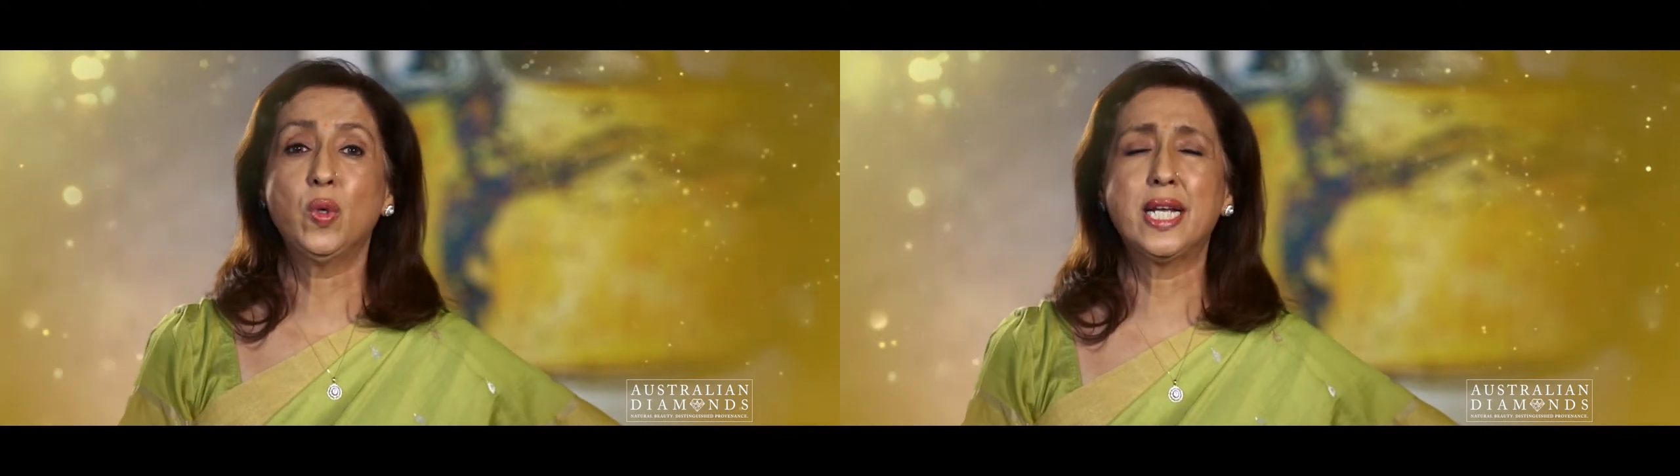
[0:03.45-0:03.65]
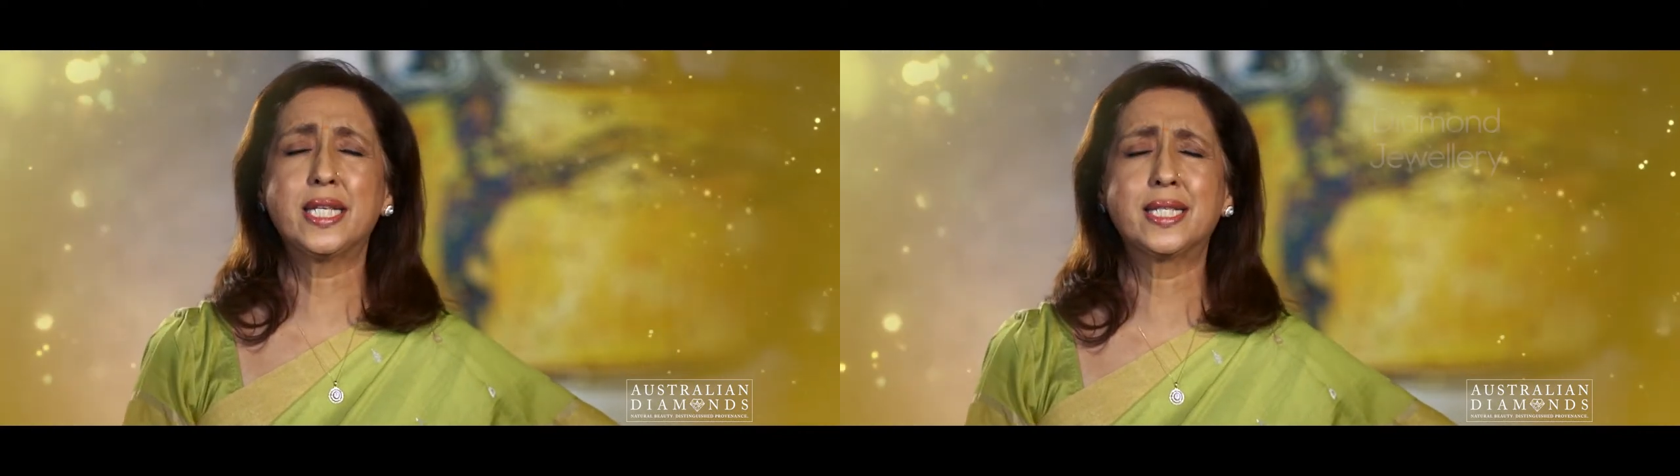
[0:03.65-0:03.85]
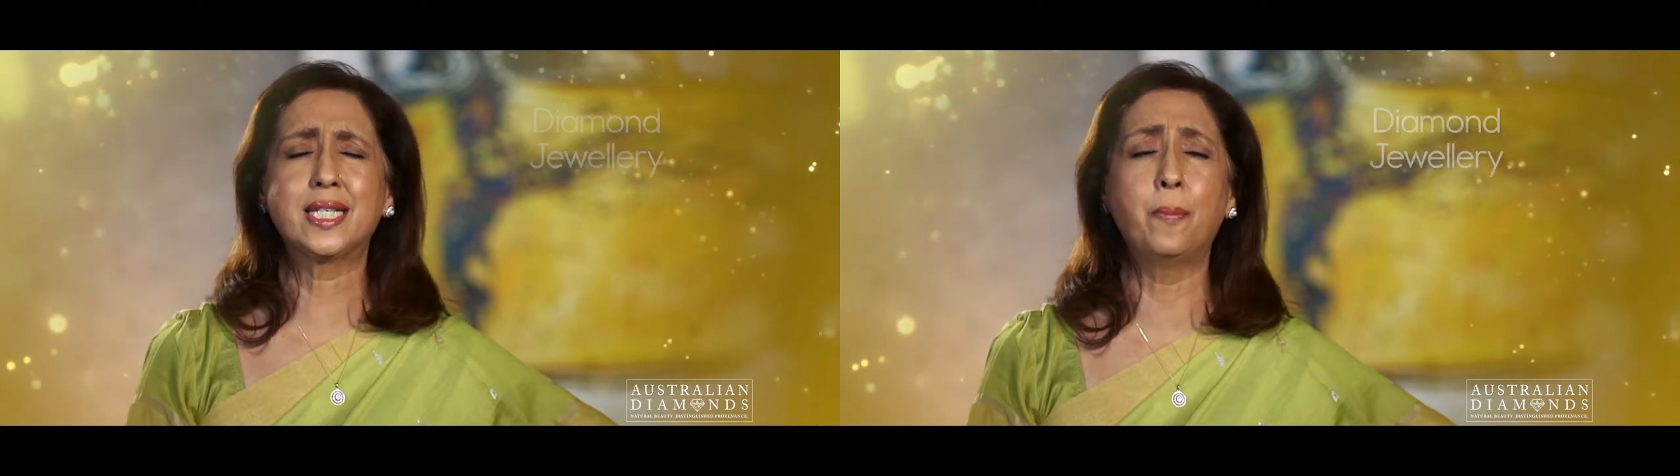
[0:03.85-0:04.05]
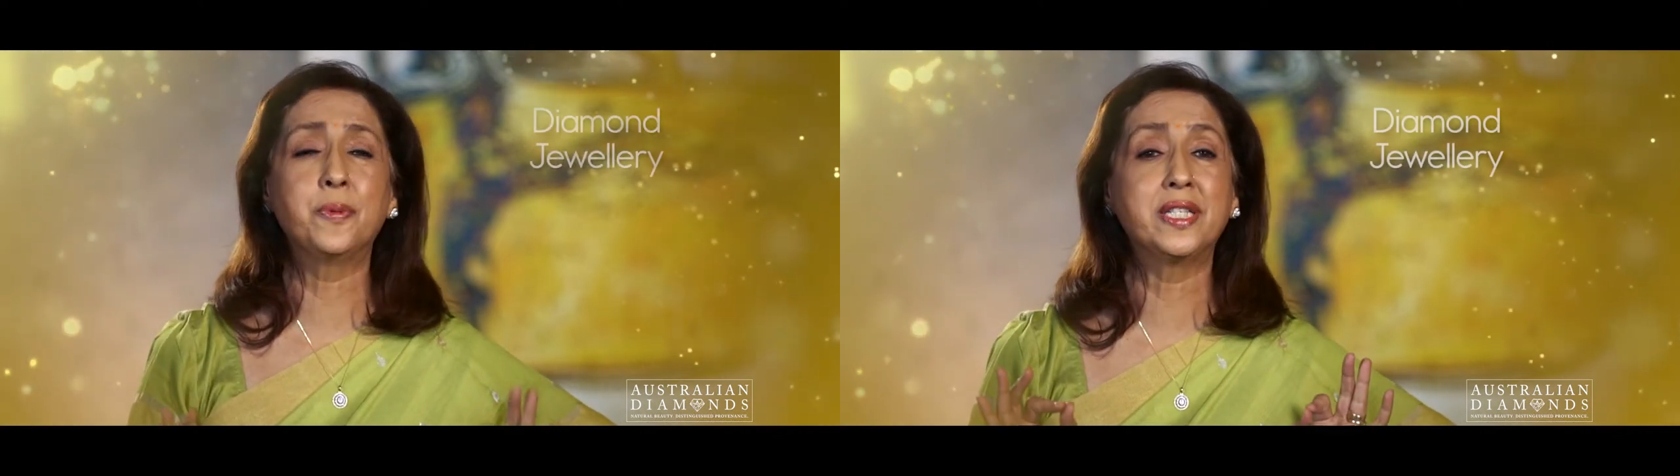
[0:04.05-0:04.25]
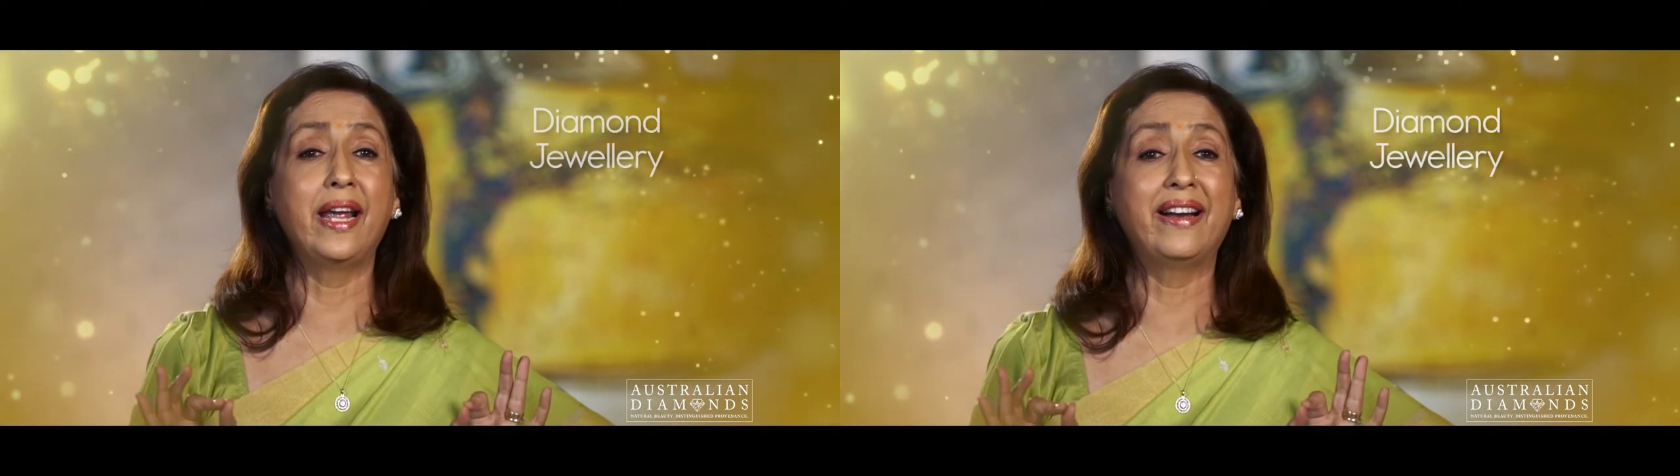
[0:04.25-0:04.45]
उसे
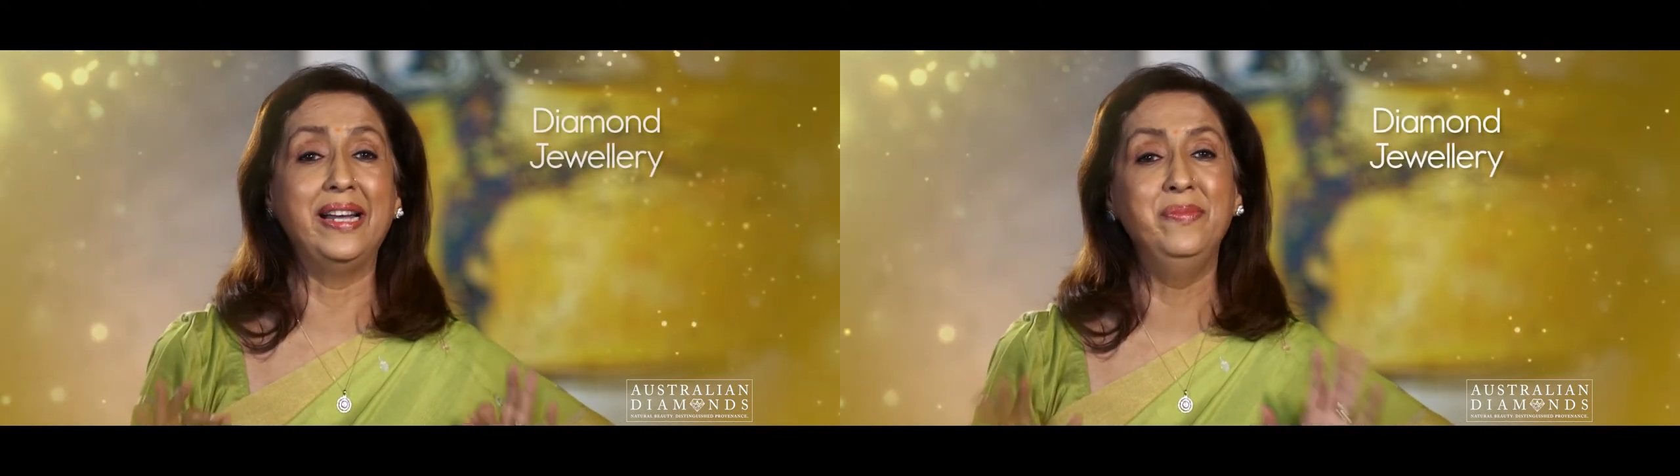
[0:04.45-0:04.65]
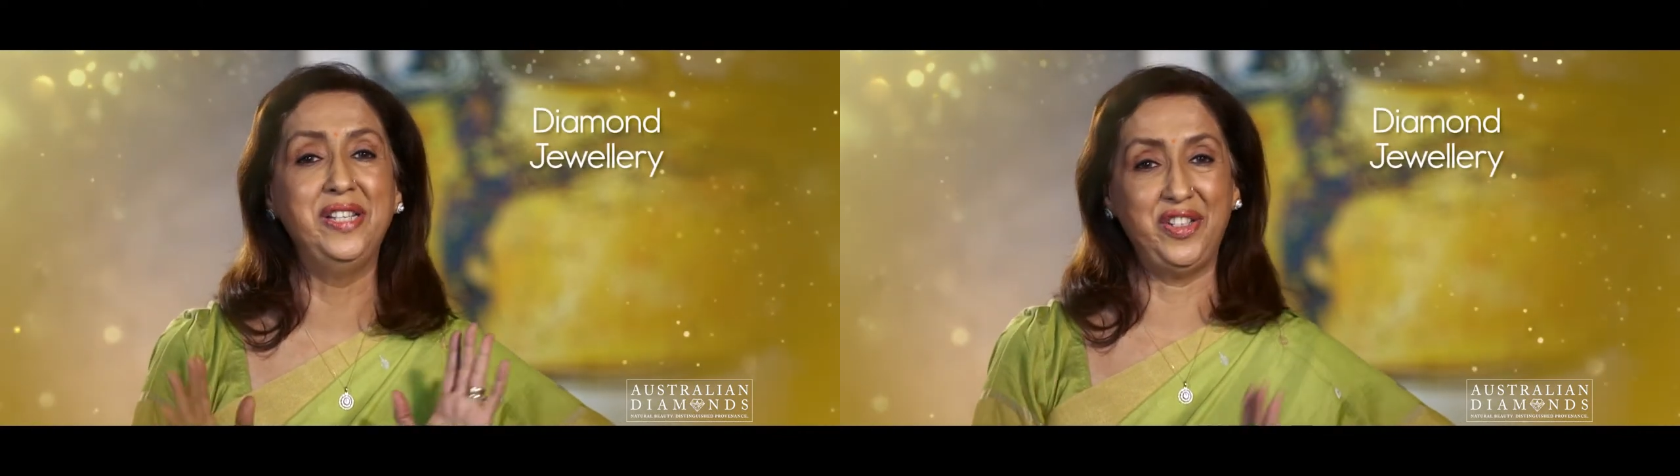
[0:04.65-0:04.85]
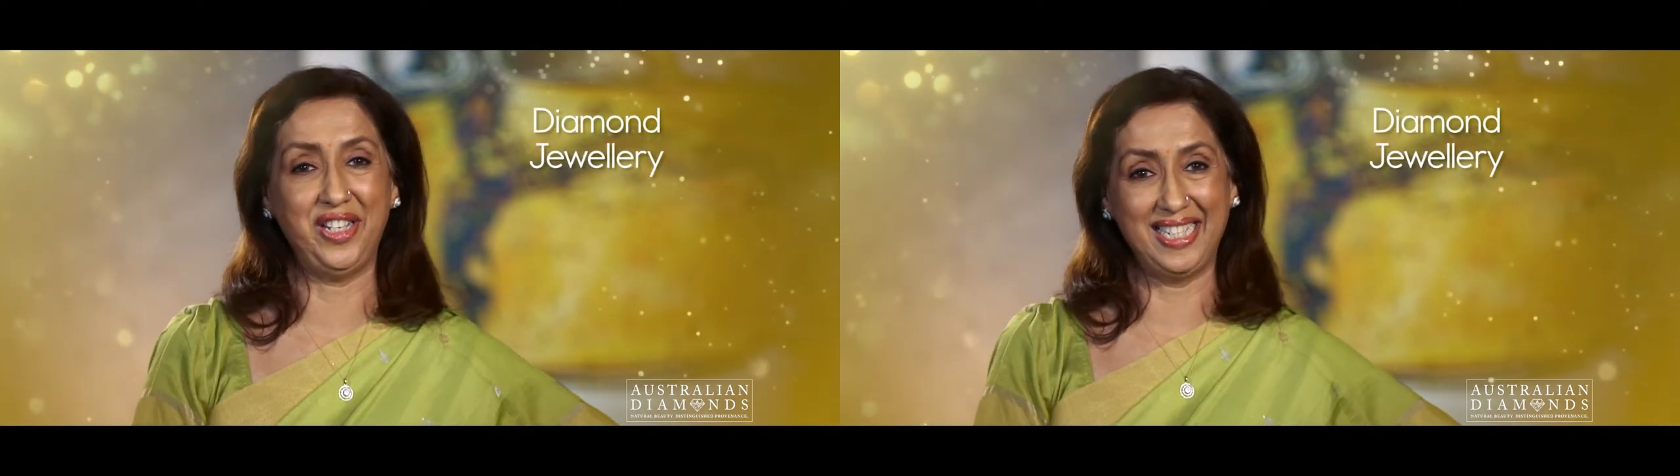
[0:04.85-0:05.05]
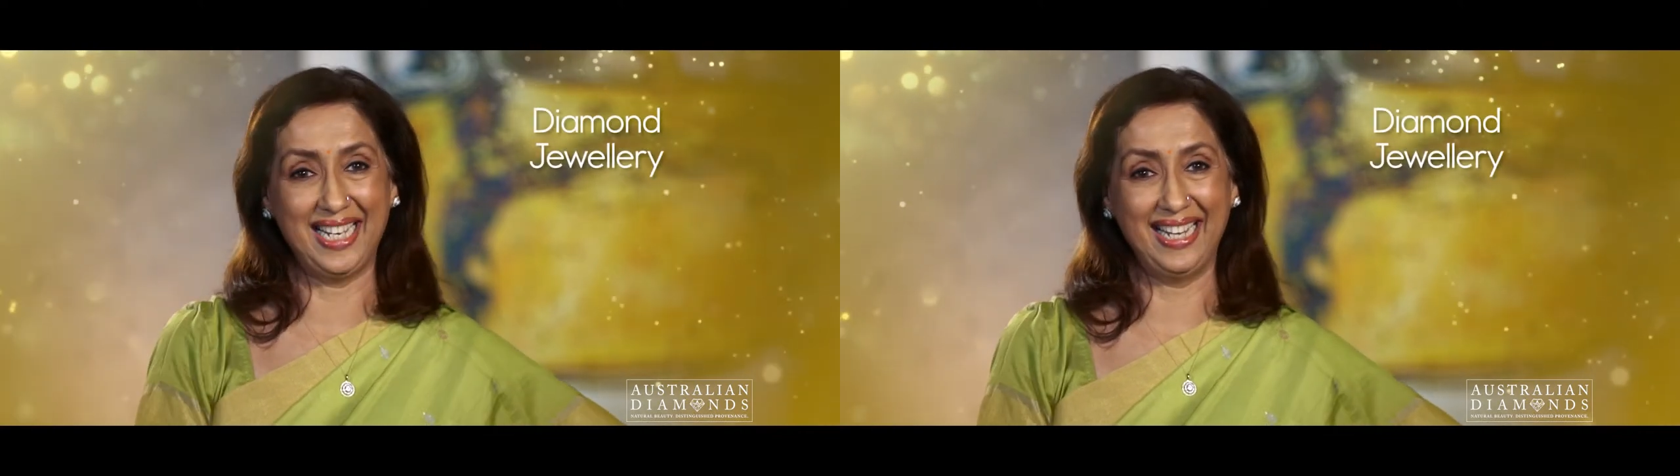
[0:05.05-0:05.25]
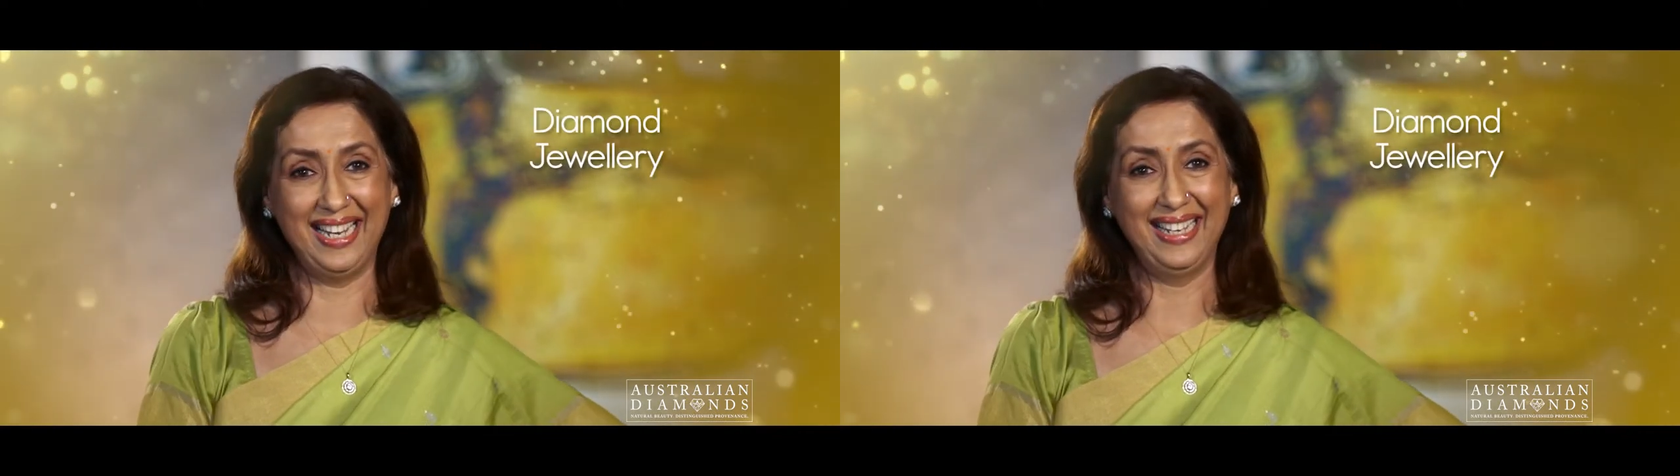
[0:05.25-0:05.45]
सबसे कीमती
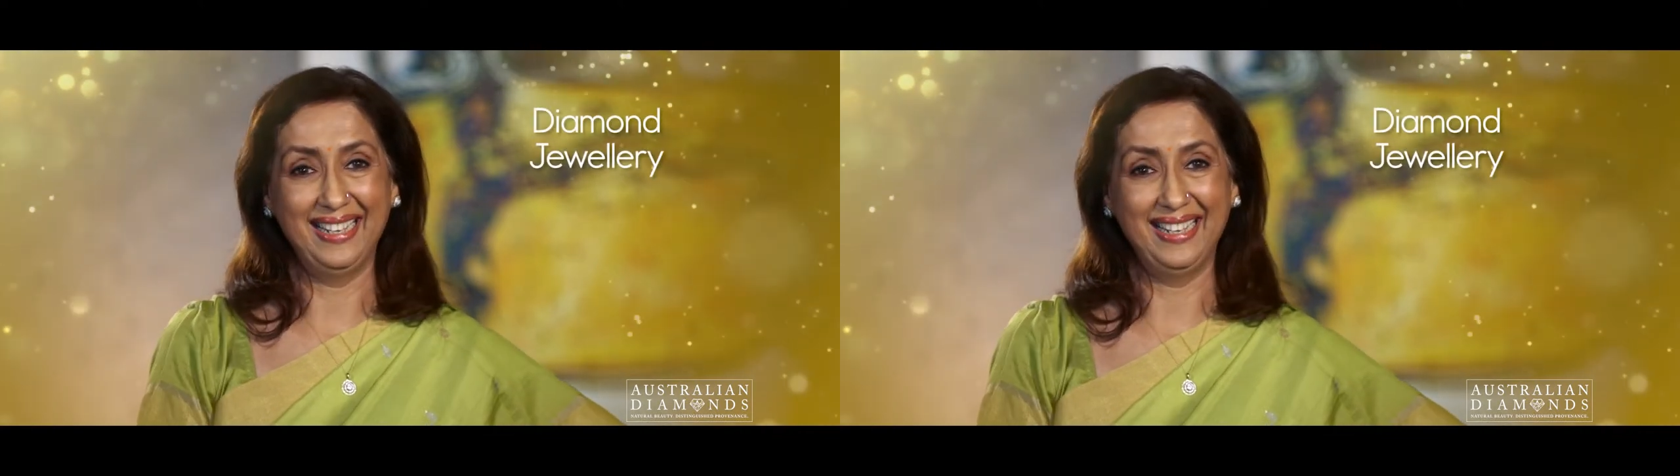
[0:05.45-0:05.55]
चीज़ें दे